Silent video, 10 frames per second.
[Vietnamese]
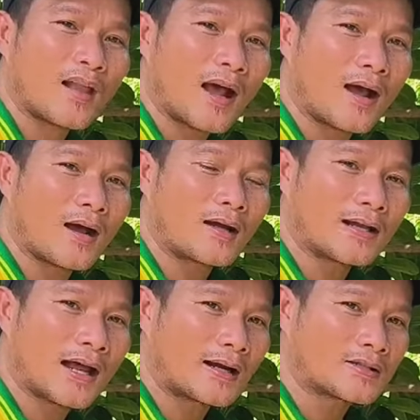
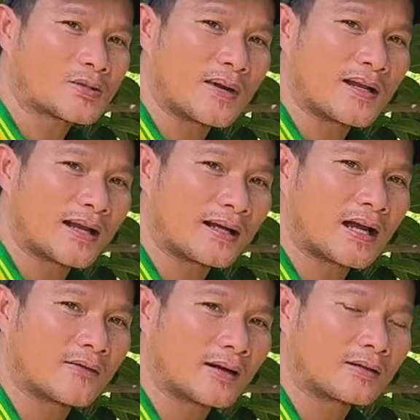Đã lăng là super lăng,
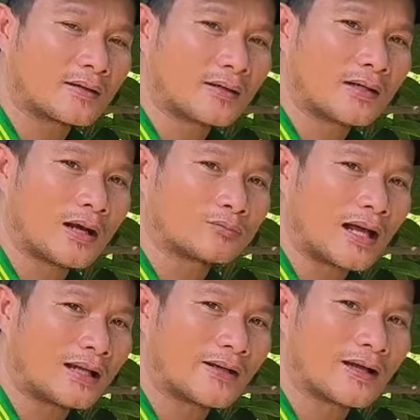lăng Văn
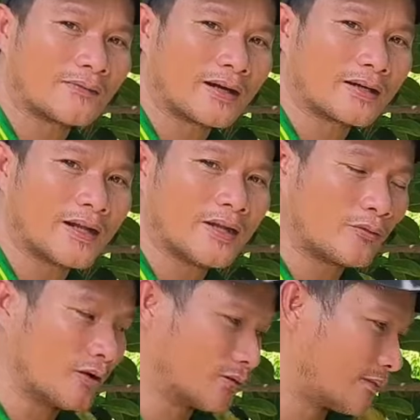Long Thành, lăng Văn Điển
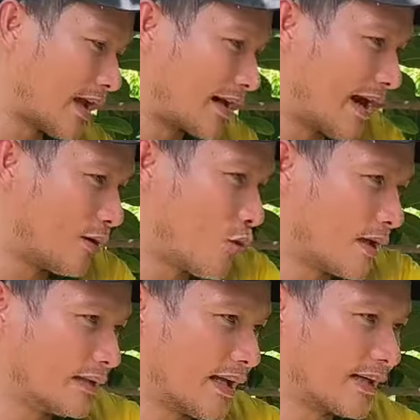gì cũng được. Chúng ta rải
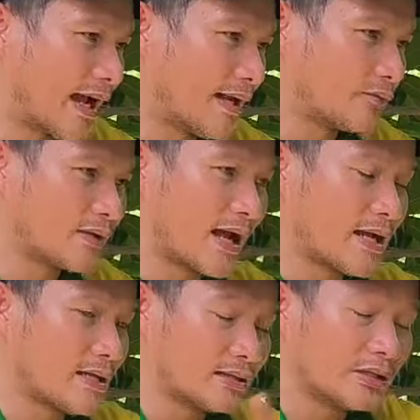quanh tán lá, chúng
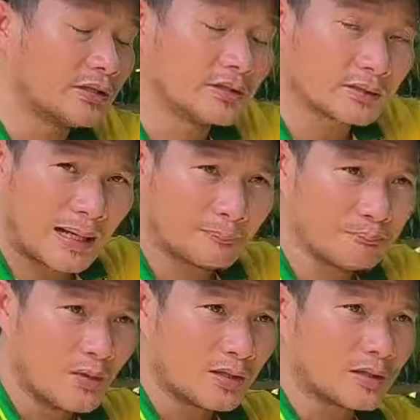ta tưới nước
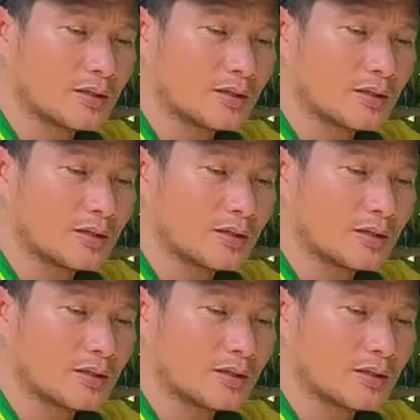đẫm.